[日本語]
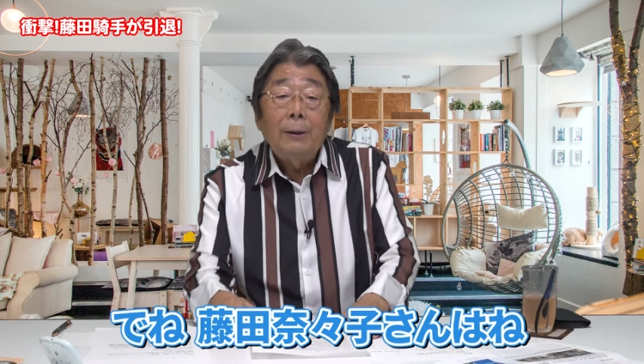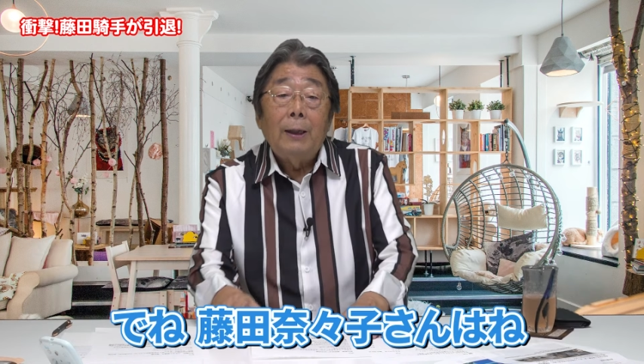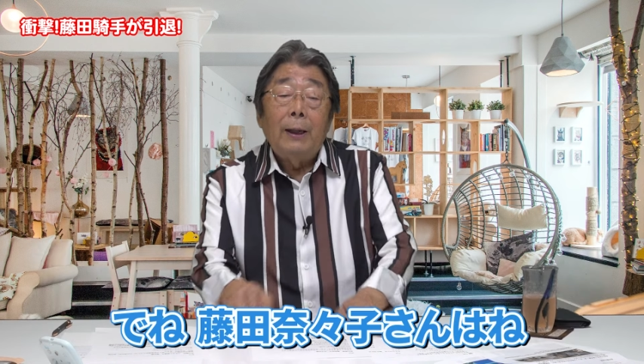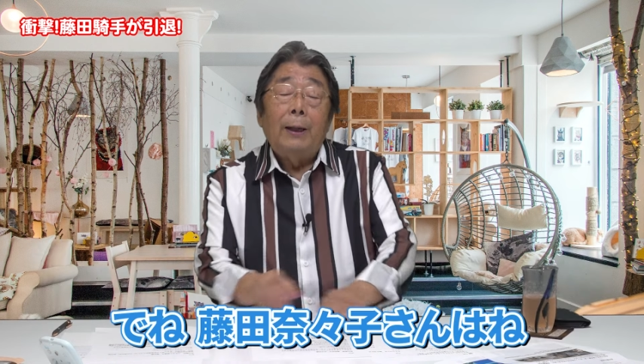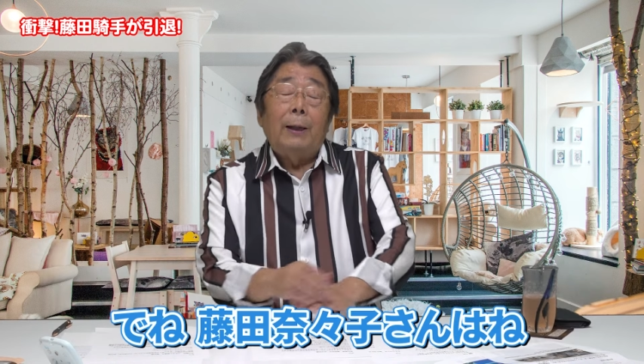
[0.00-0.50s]

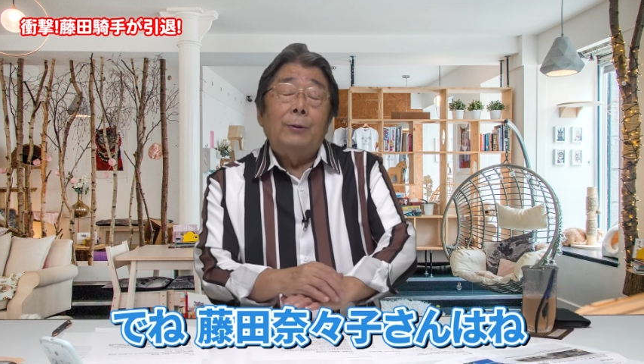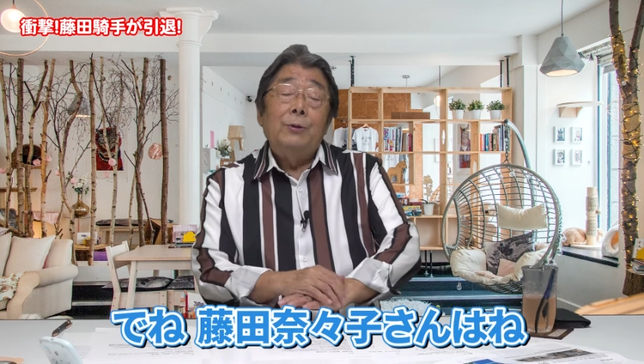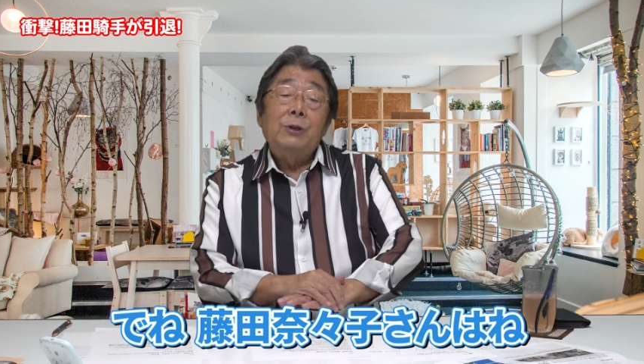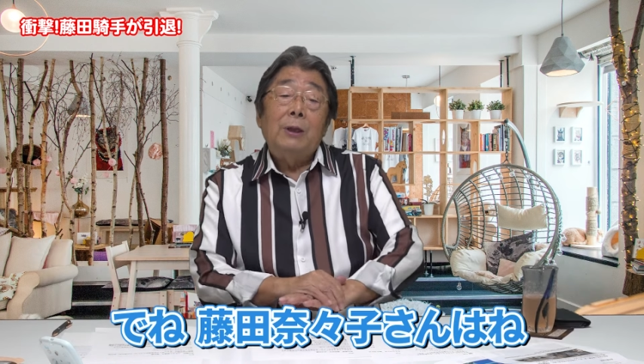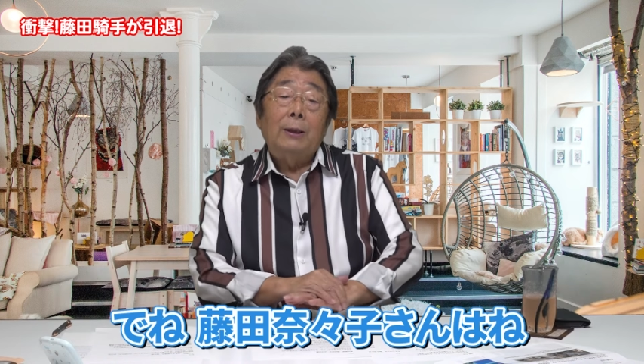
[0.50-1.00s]
でね、
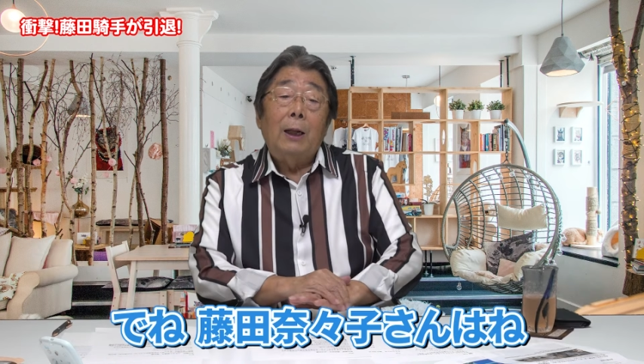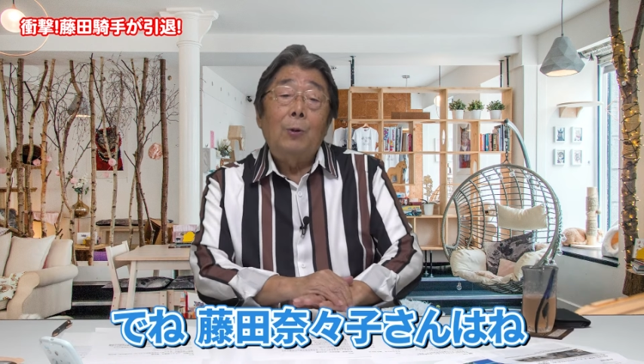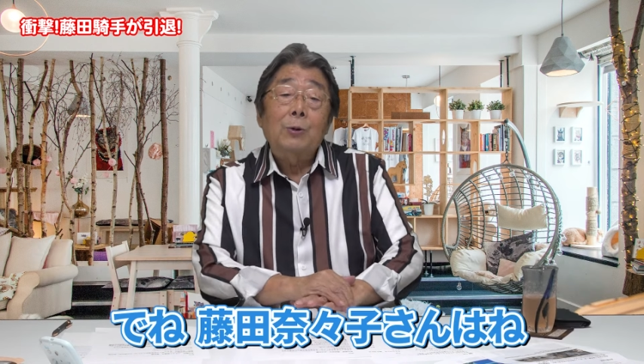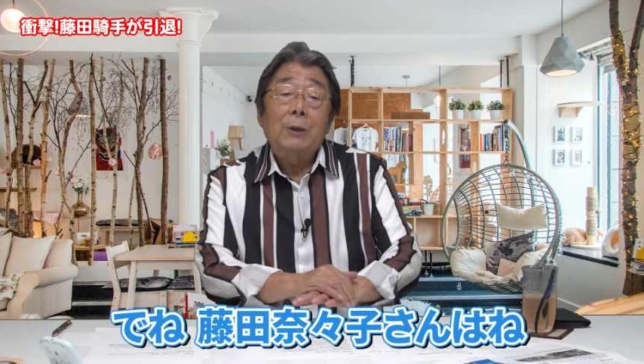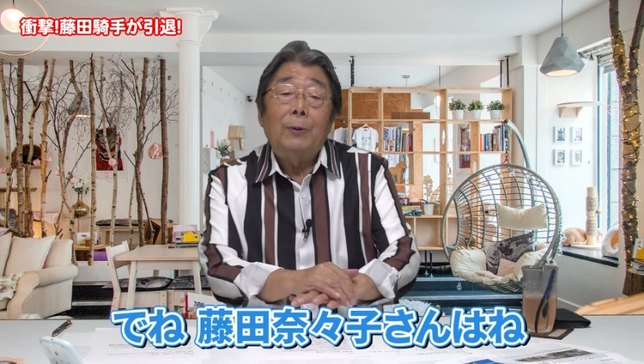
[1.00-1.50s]
藤田
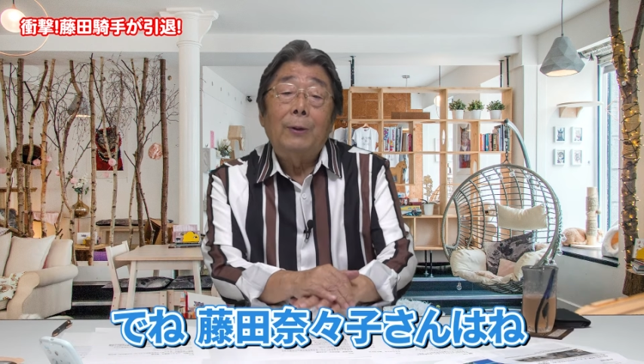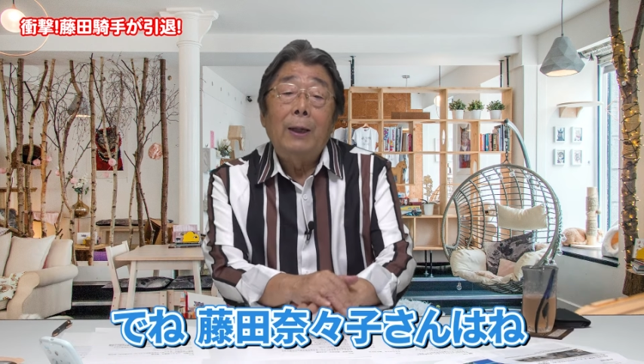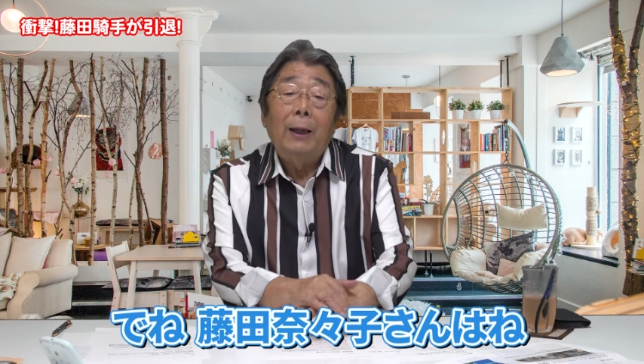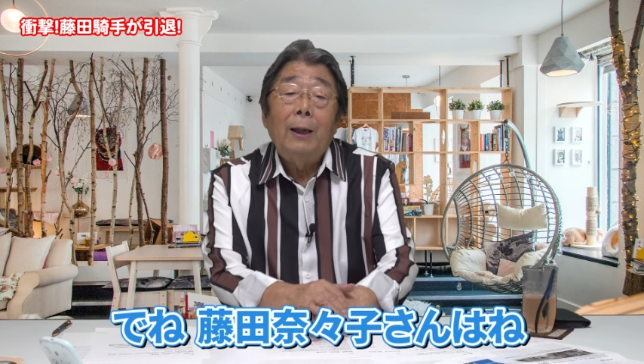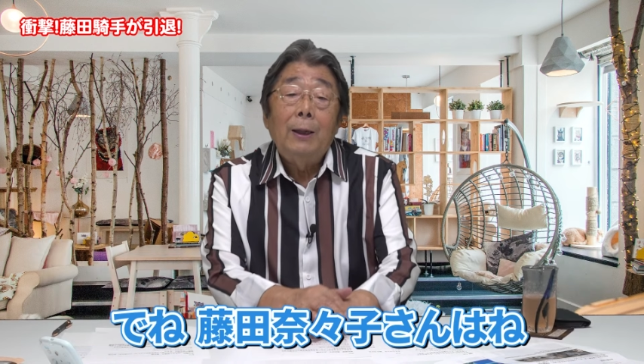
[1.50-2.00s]
七子さんは
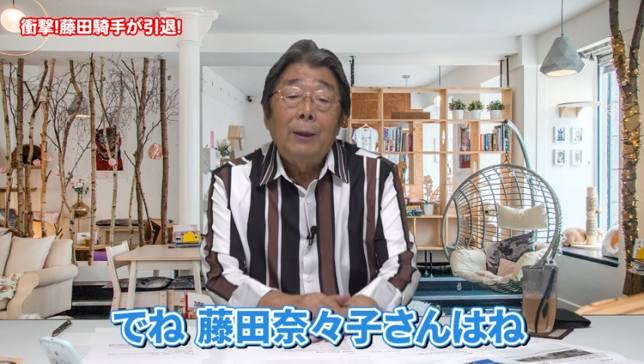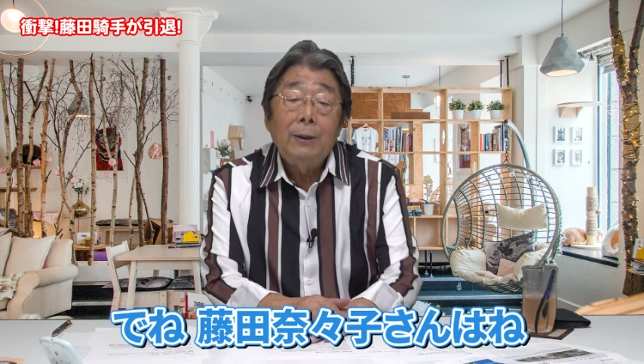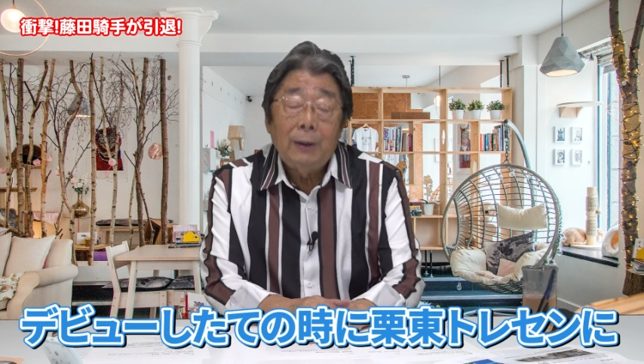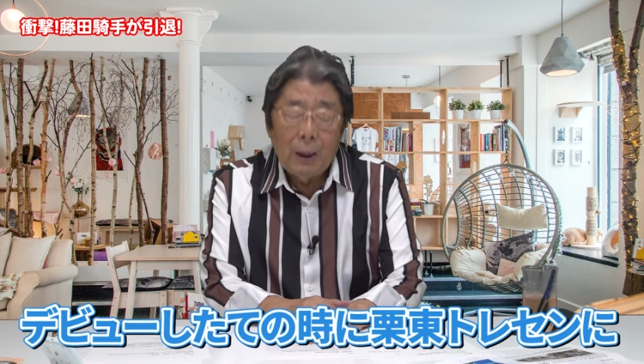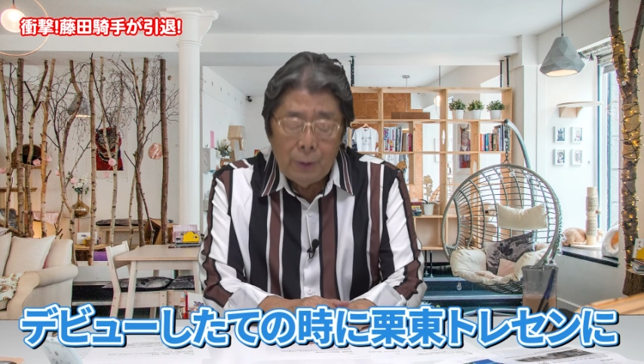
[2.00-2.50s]
ね、
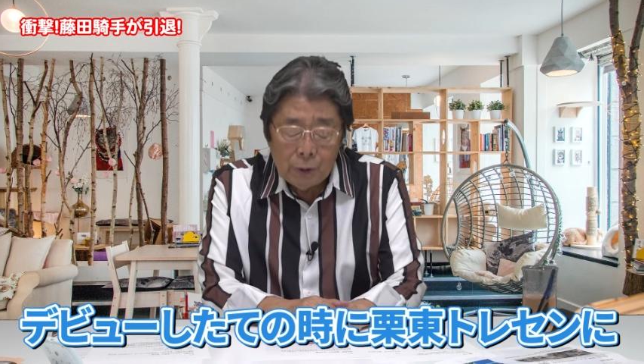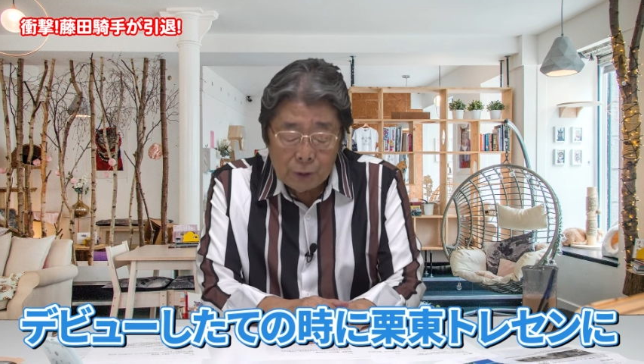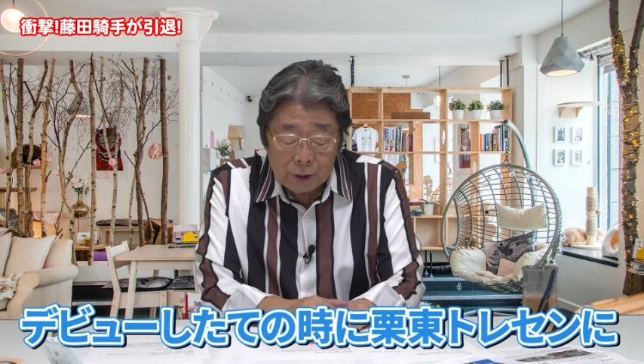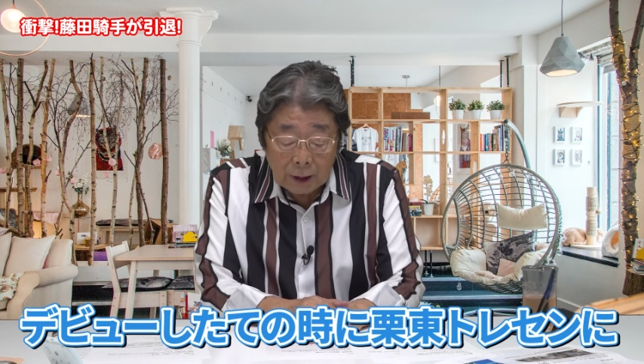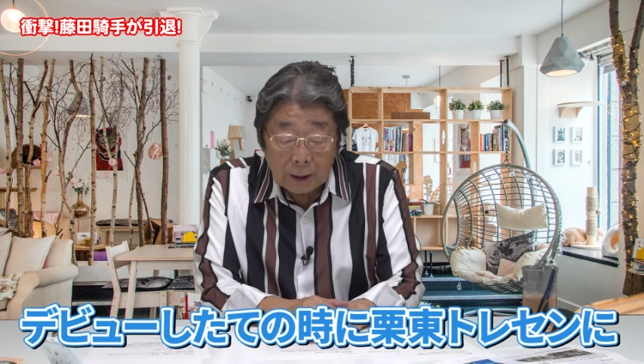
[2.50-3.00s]

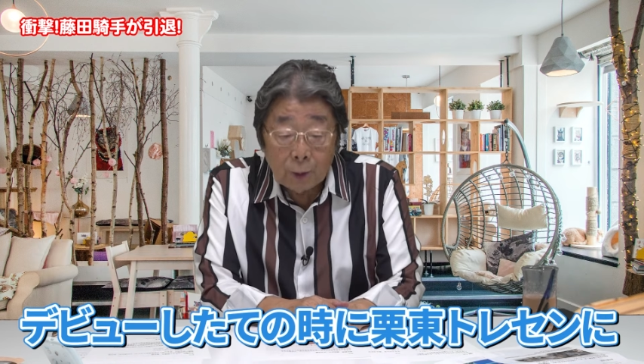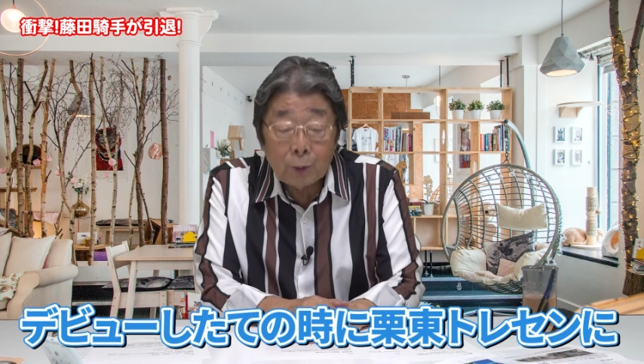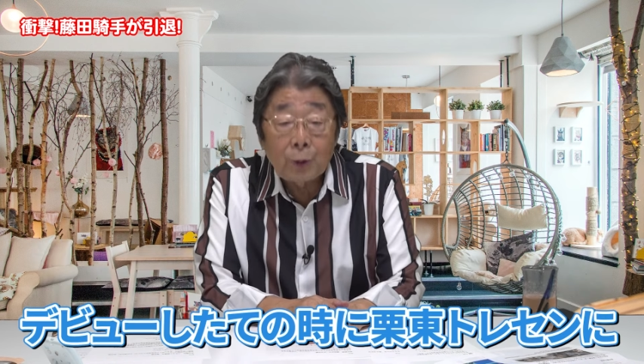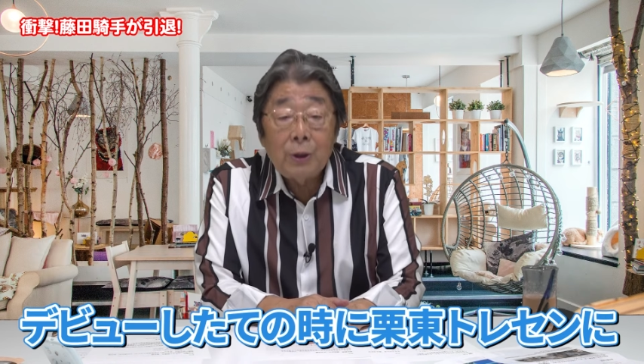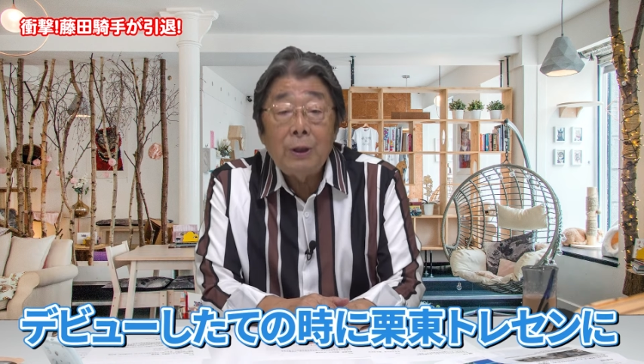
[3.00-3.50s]
デビューしたて
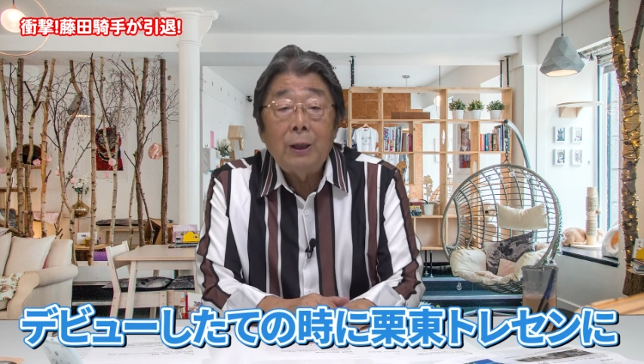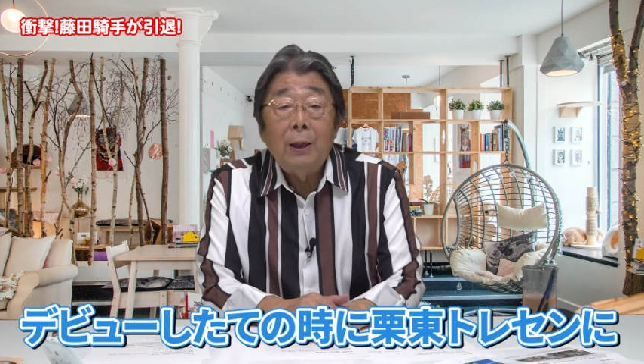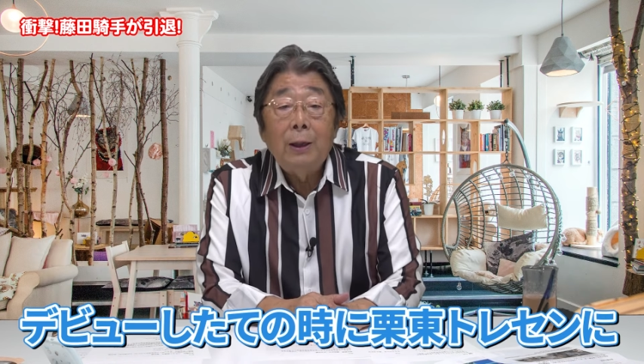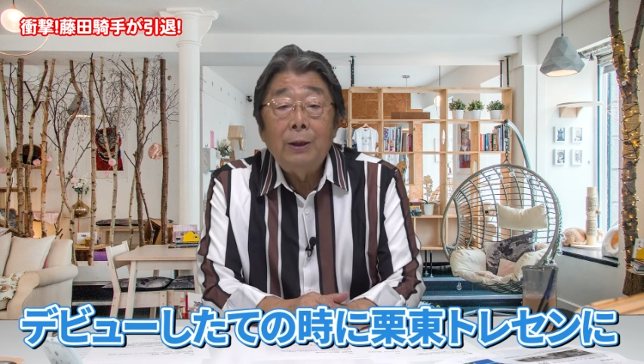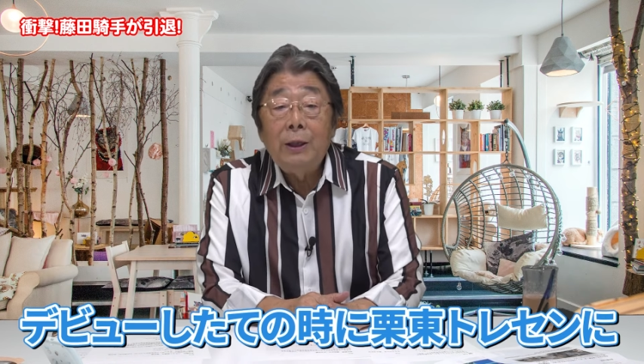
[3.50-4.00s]
の時に、
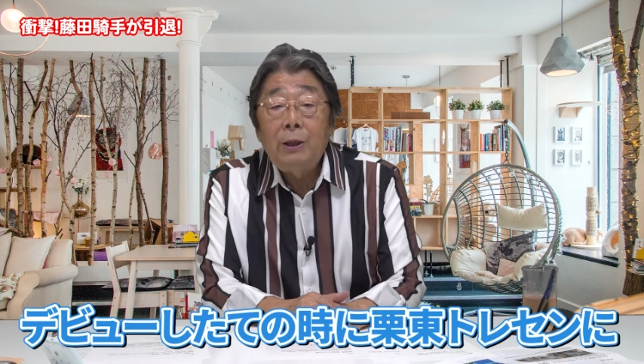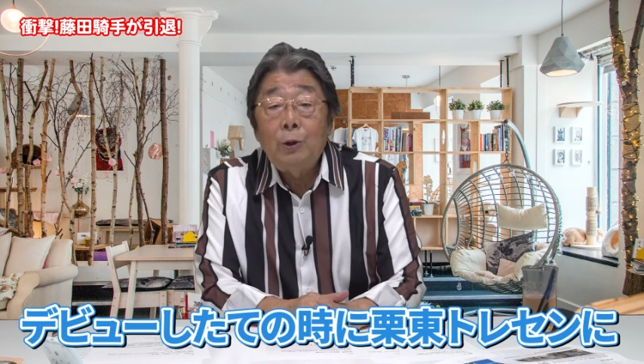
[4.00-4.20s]
立